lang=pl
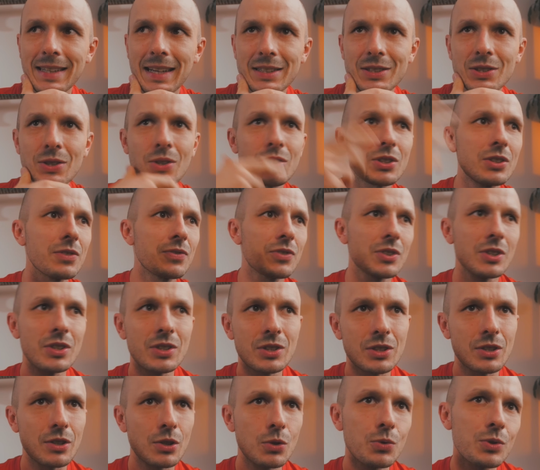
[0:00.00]
a co ci
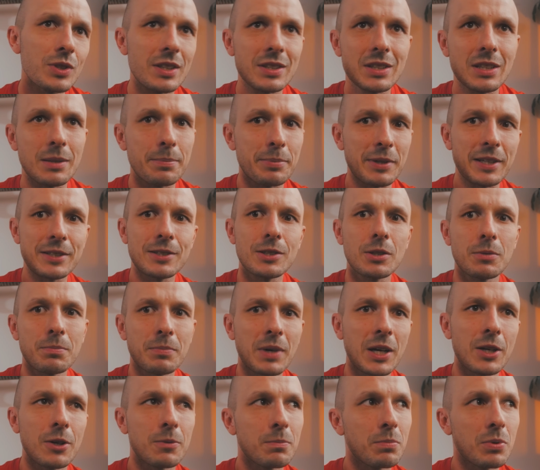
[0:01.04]
wszyscy ludzie z depresją
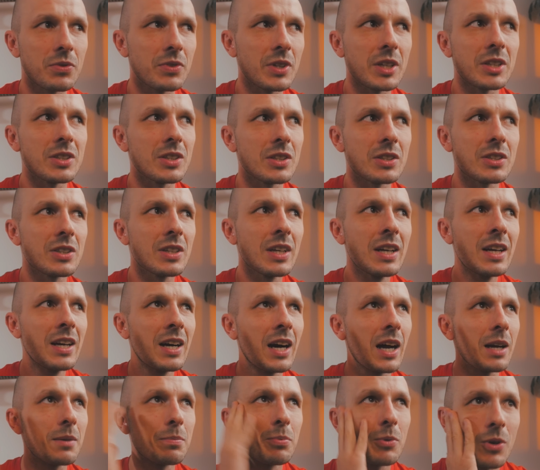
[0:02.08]
mają powiedzieć?
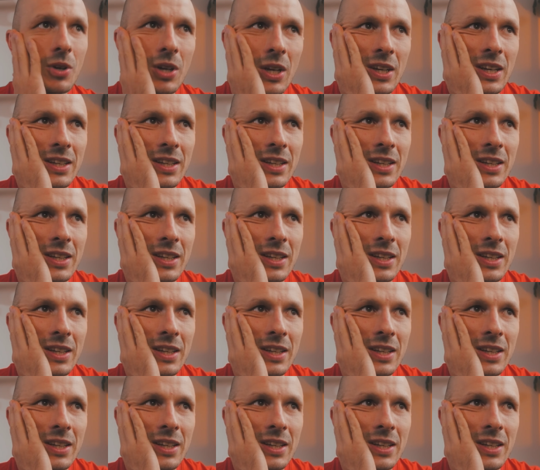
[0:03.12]
Albo